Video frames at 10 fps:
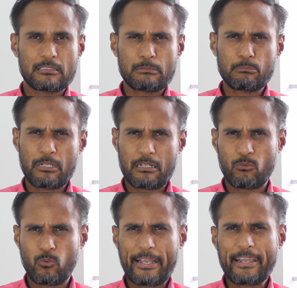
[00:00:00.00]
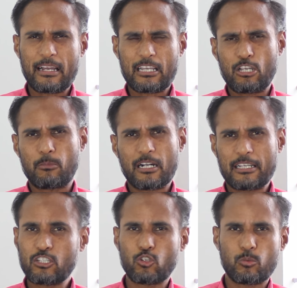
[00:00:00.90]
ரொம்ப வைராக்கியமான
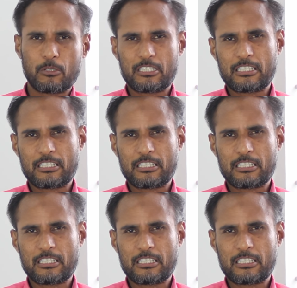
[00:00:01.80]
இந்து குடும்பத்தை